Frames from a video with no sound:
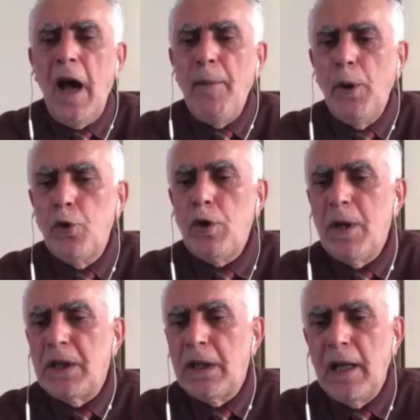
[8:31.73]
Ama
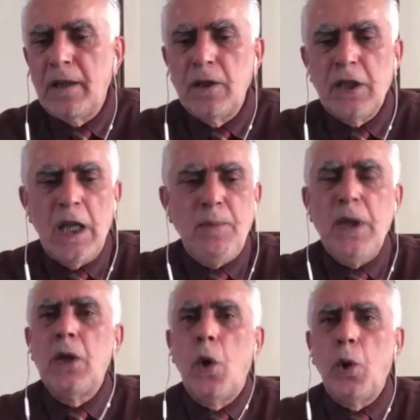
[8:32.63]
hükümetin aldığı
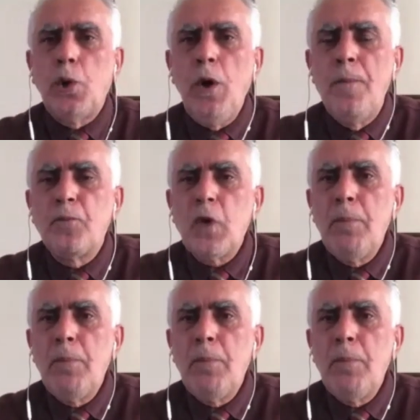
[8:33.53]
tedbir ne oldu?